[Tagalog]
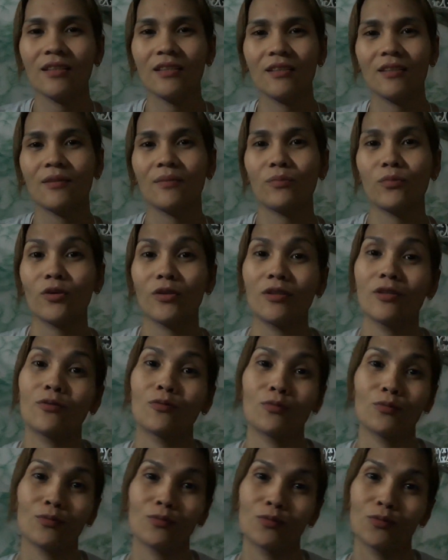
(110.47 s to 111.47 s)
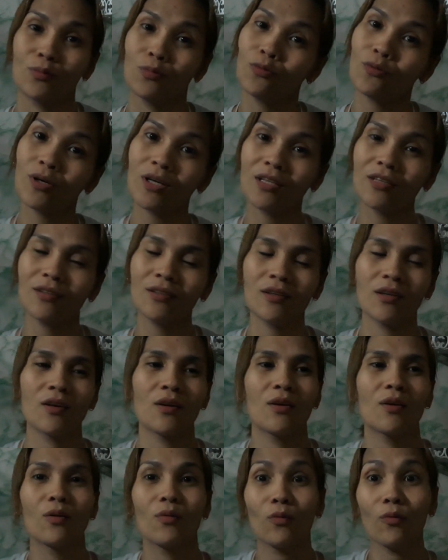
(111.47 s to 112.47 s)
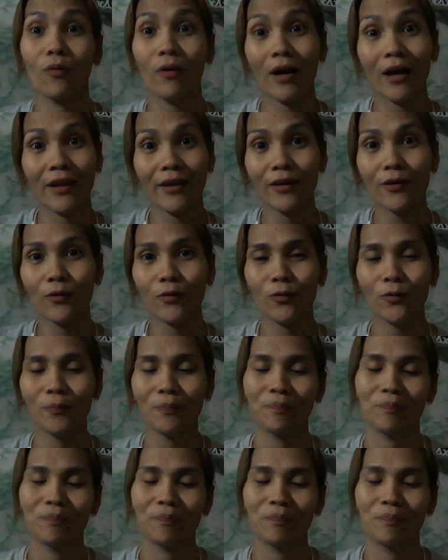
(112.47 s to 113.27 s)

na pwede kong subukan kung kaya ko